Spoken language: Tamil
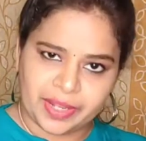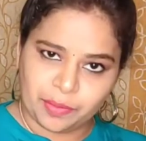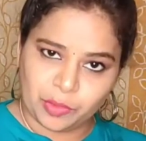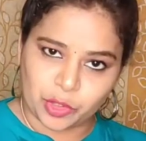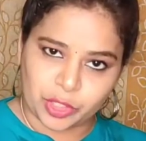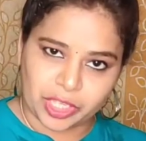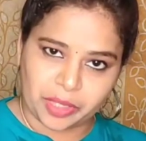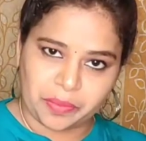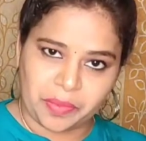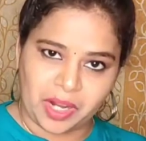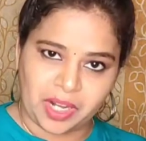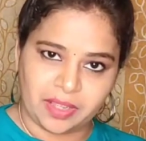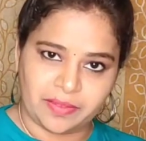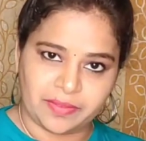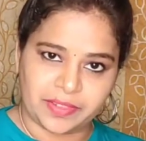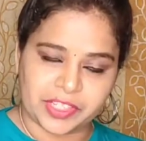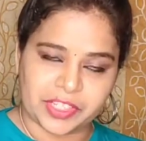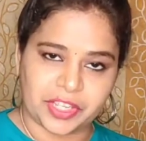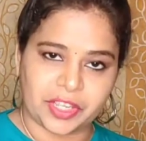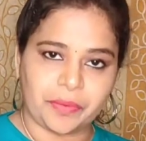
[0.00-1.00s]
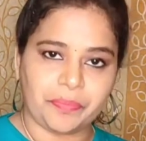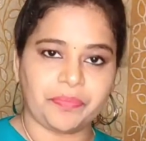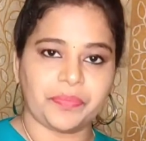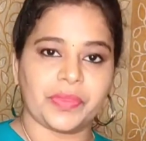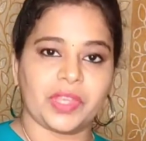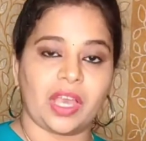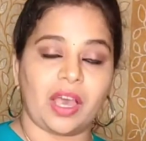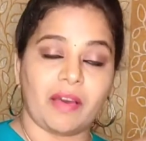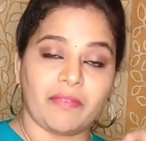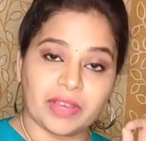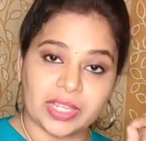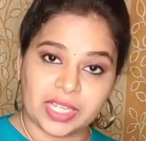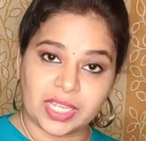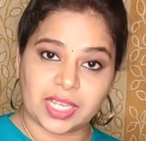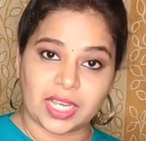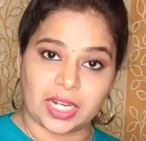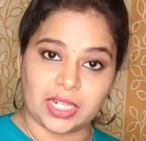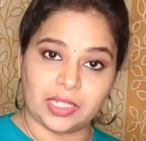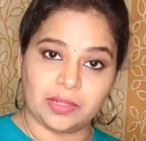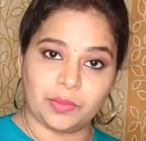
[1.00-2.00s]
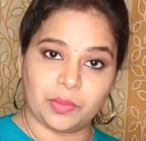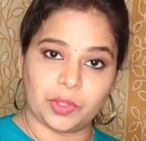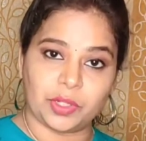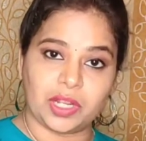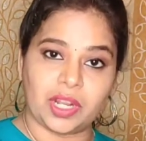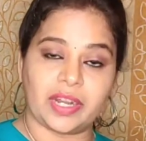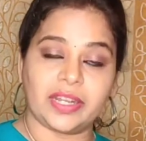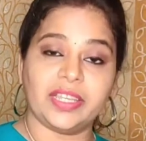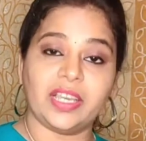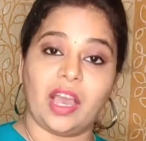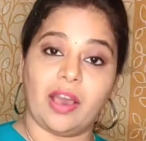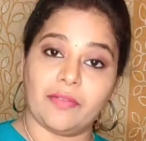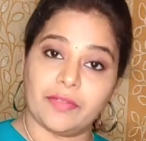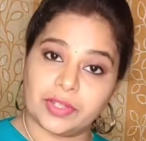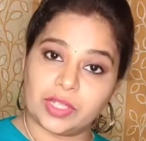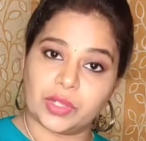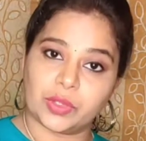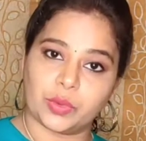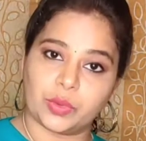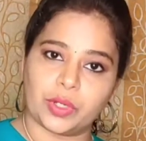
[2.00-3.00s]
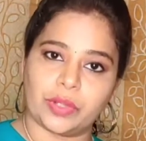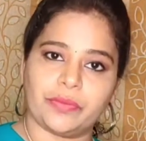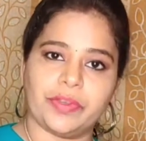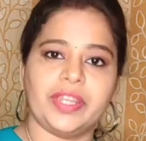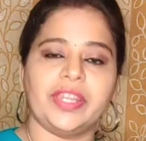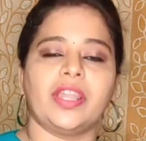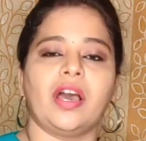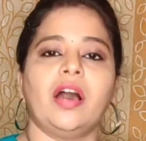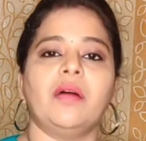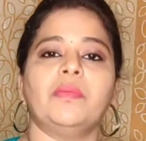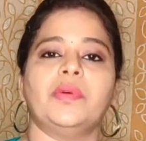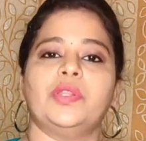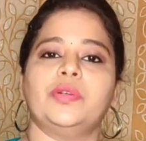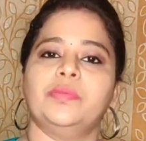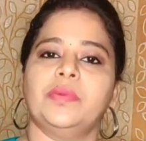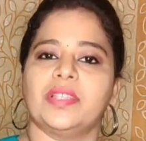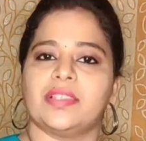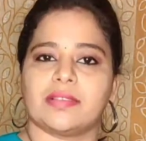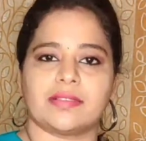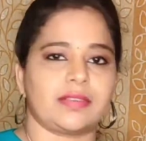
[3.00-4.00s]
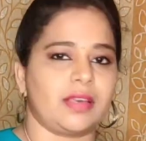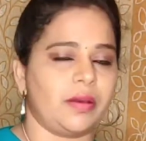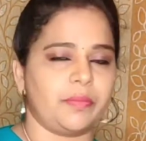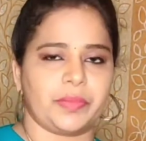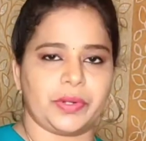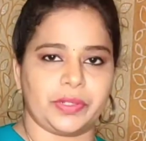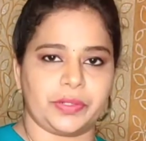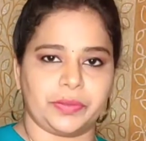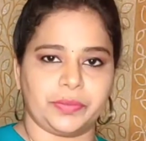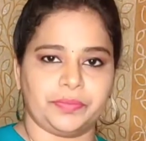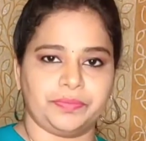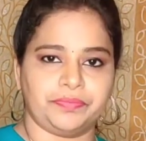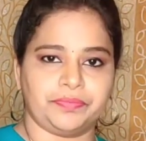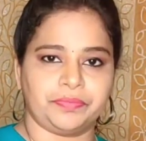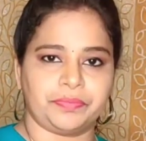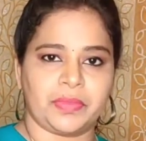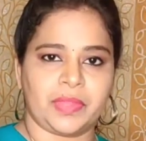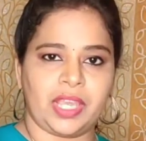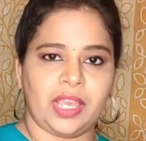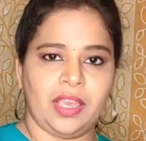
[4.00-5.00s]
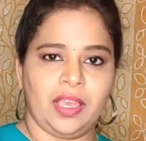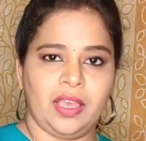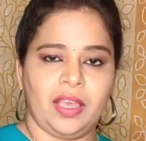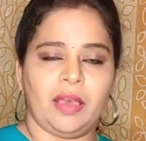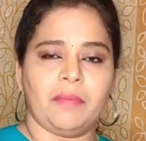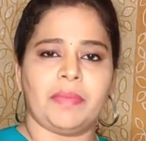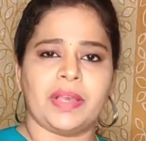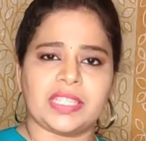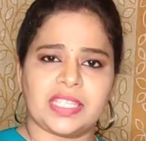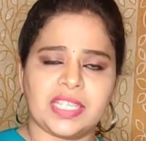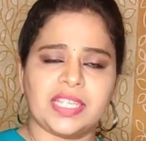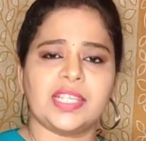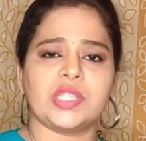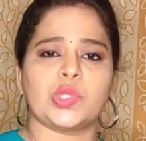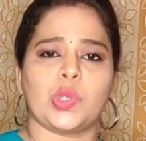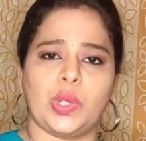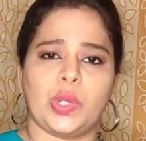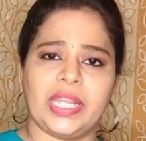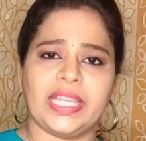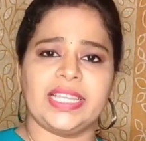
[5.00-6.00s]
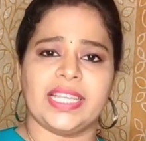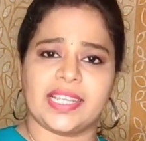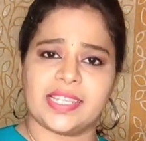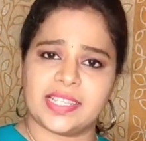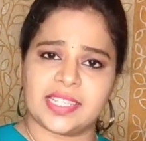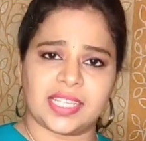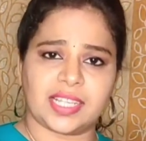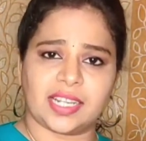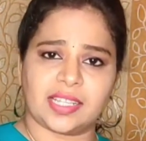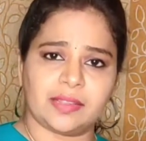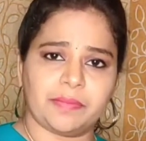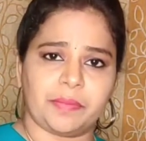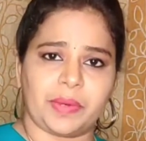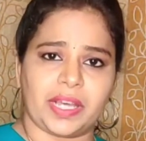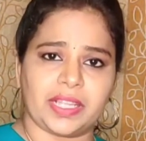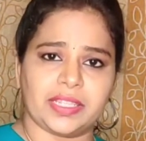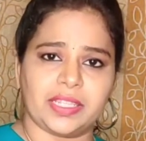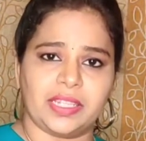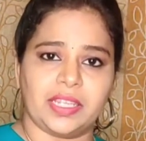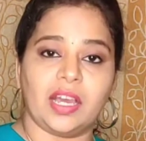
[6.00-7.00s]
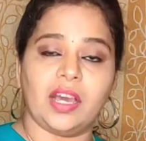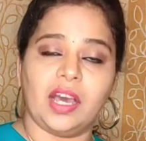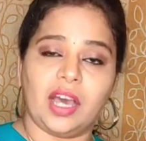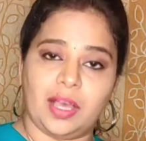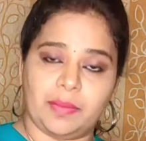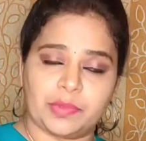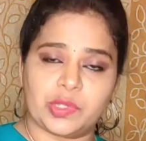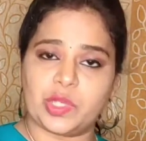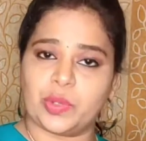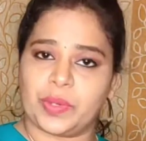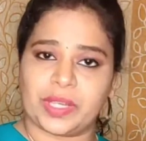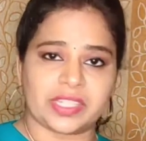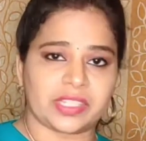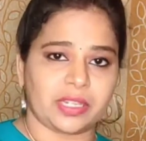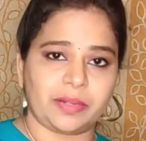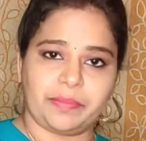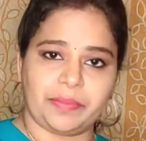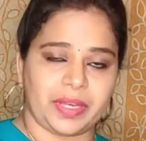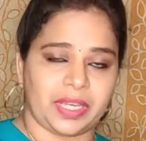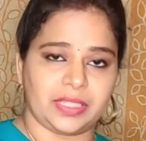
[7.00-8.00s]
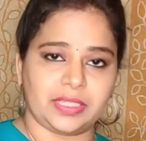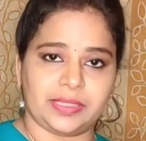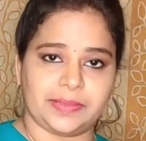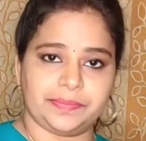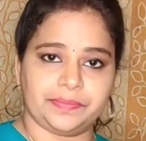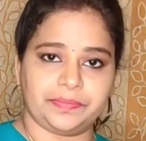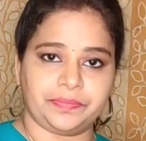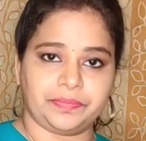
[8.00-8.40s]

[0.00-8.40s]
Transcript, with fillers: விட முக்கியமான விஷயம் அவங்க கண்ணு முன்னாடி அவங்க கூடவே நாமளும் அதை சாப்பிடணும் பசங்க சொல்லி தெரிஞ்சுக்கிறது பாதினா அப்சர்வேஷன் பாதி